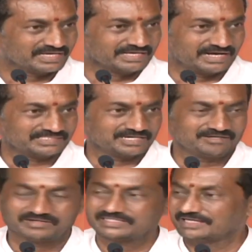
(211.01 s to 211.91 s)
ఈ
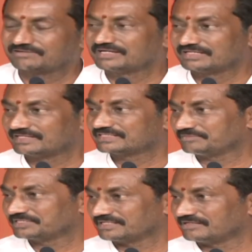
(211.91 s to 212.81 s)
రాష్ట్రంలో నిజంగా ఉన్నటువంటి
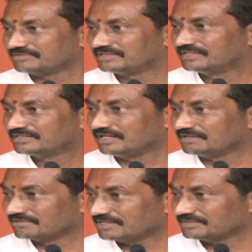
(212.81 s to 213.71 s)
సమస్యలు
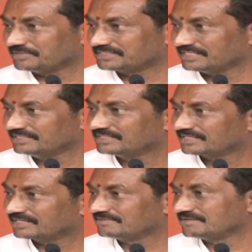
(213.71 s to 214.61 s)
దళితుల సమస్య
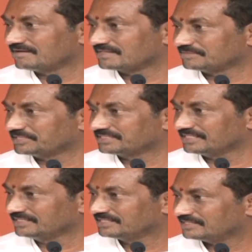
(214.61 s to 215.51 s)
గిరిజనుల
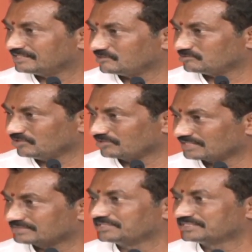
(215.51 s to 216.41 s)
సమస్య
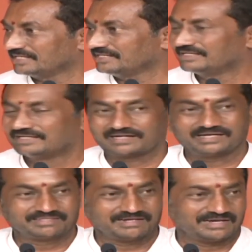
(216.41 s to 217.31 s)
నిరుద్యోగుల సమస్య
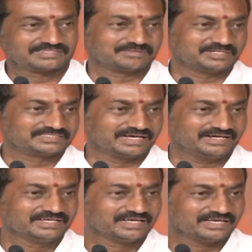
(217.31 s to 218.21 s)
రైతన్నుల సమస్య
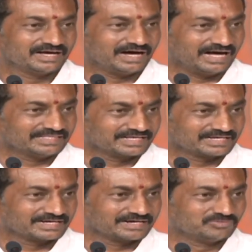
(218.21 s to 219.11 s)

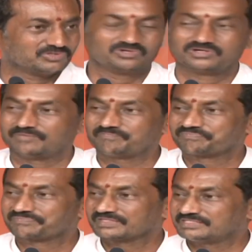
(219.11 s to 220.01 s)
ఆర్థికంగా ముందున్నాం
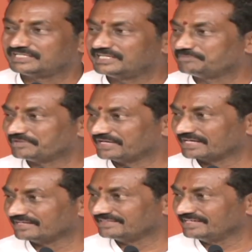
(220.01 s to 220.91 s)
జీడిపి
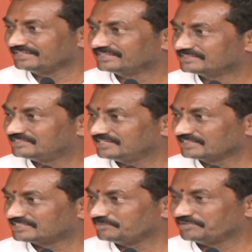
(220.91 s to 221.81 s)
పెరిగింది
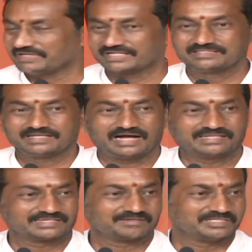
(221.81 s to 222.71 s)
జిఎస్డిపి పెరిగిందని
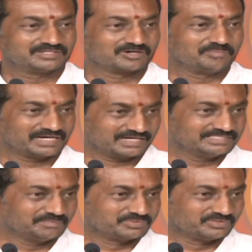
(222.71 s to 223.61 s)
ఆర్థిక మంత్రి ఒక
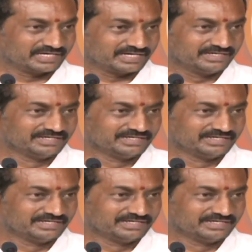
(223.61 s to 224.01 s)
పక్కన చెప్తుంటే